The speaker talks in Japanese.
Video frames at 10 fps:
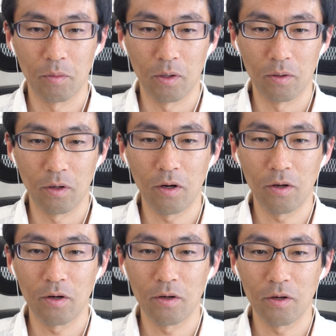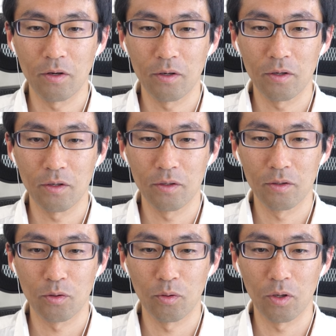あ
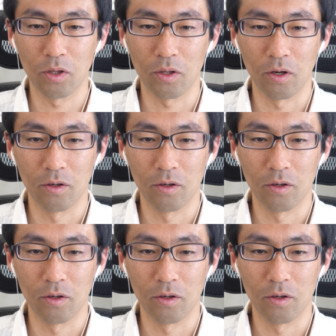あ壊れた